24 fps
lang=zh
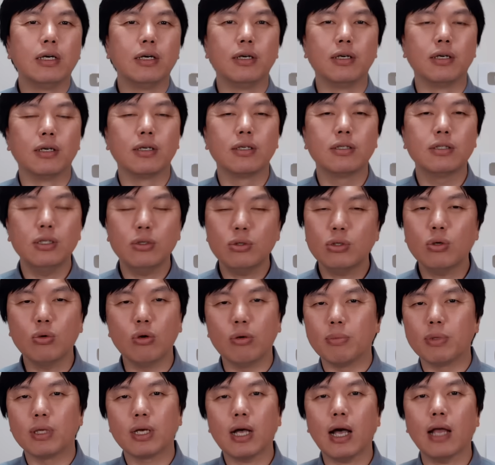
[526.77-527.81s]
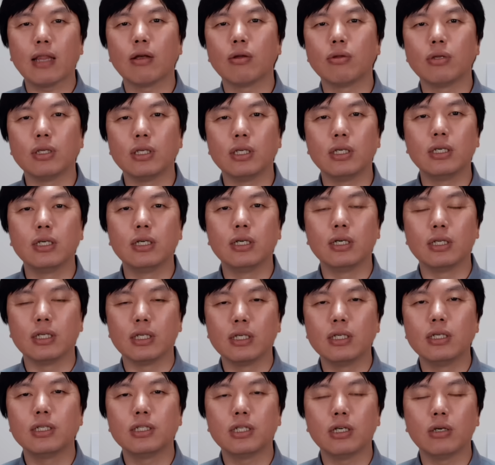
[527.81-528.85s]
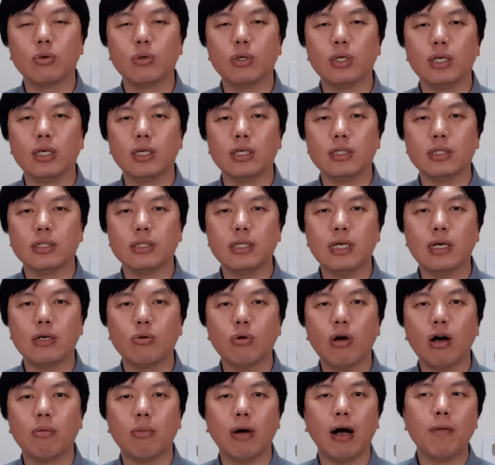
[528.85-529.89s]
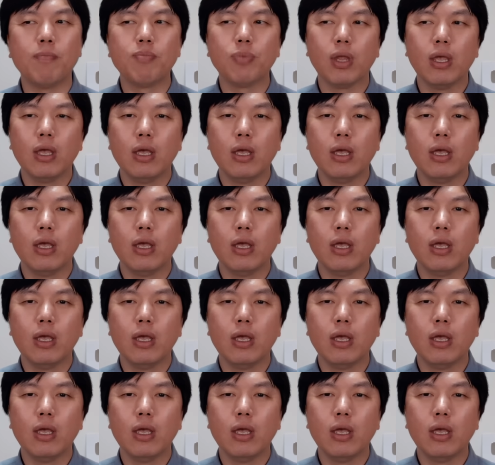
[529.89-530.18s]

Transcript: 嗯，这就是我们能看到的一个一个社会现状吧。